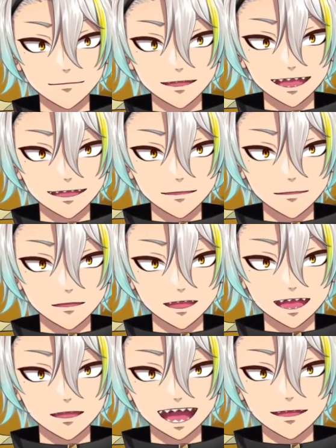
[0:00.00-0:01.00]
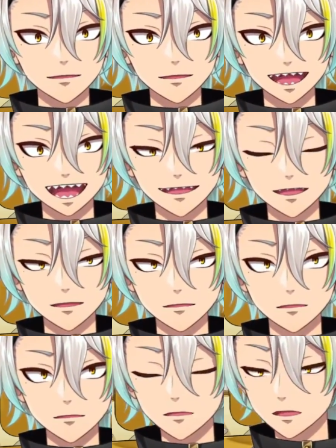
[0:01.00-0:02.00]
だ自分に合うゲームを探すの
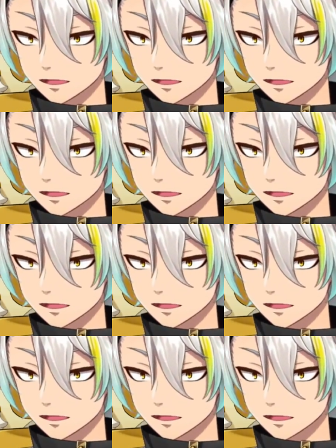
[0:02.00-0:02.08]
も道